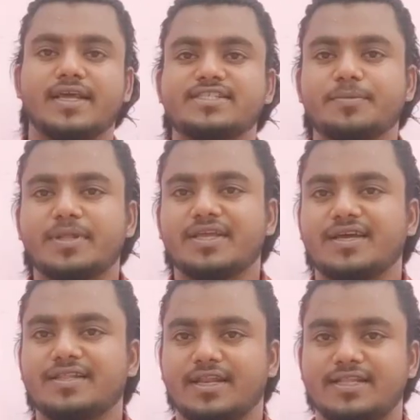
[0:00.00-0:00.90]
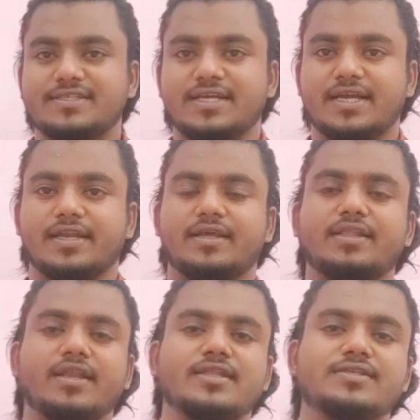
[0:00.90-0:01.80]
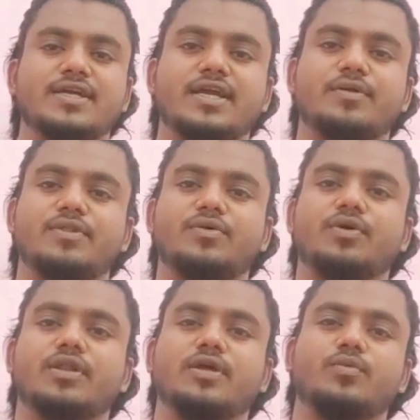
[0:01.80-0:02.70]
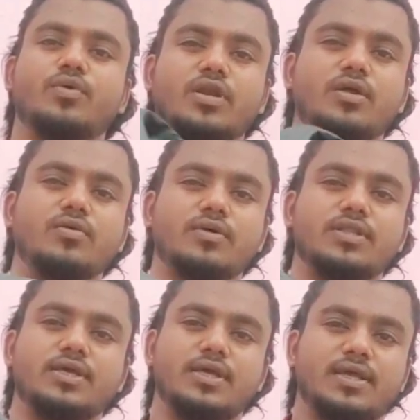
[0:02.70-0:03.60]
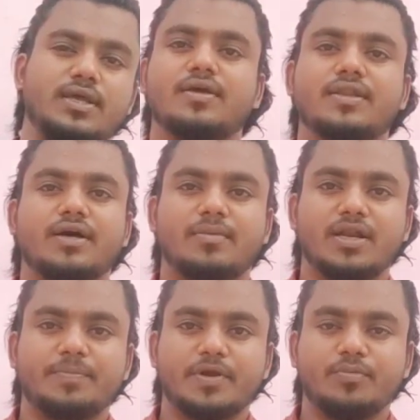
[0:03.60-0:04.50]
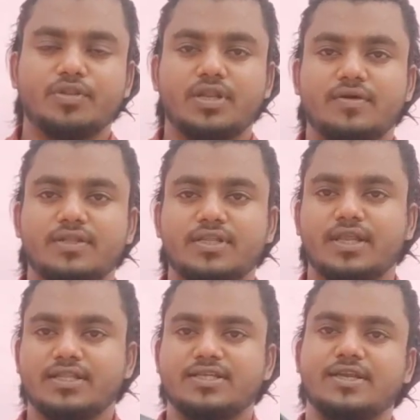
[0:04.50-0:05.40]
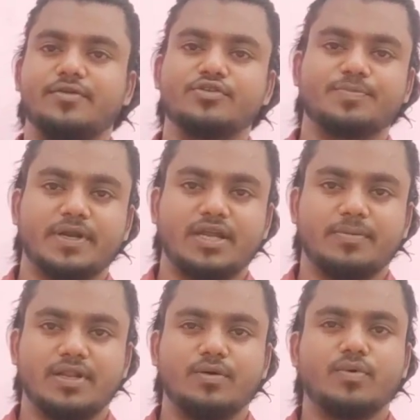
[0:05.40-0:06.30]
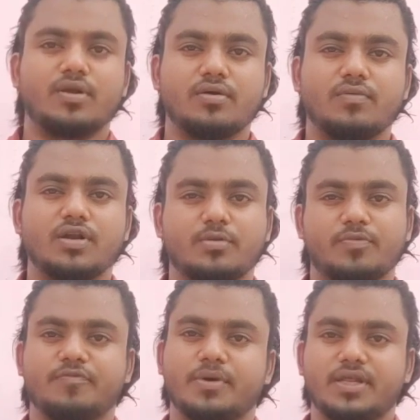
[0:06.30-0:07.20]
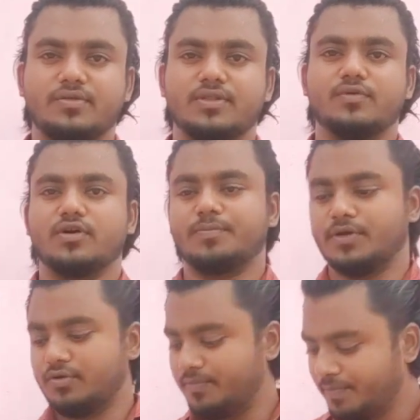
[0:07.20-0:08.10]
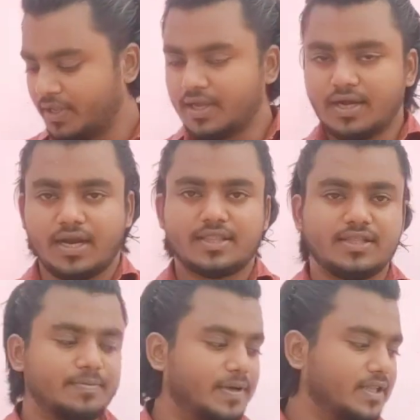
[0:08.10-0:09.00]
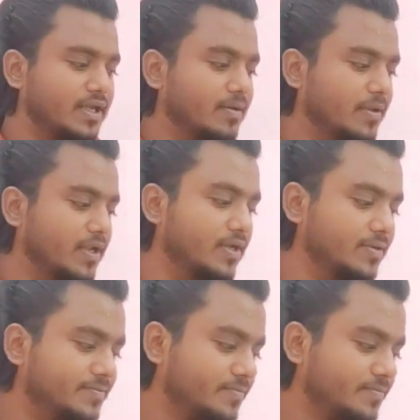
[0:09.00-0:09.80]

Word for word: நெக்ஸ்ட் பார்த்தீங்கன்னா இந்த லெதர் ஜாக்கெட் இந்த லெதர் ஜாக்கெட் வந்து ஒரு ஓரளவுக்கு வந்து நான் மழை பெய்யும் போதெல்லாம் வந்து இந்த லெதர் ஜாக்கெட் யூஸ் பண்ணேன் அப்படின்னா ஓரளவுக்கு வாட்டர் ப்ரூஃப் மாதிரி இது வந்து ஒர்க் பண்ணும் அடுத்தது பார்த்தீங்க அப்படின்னா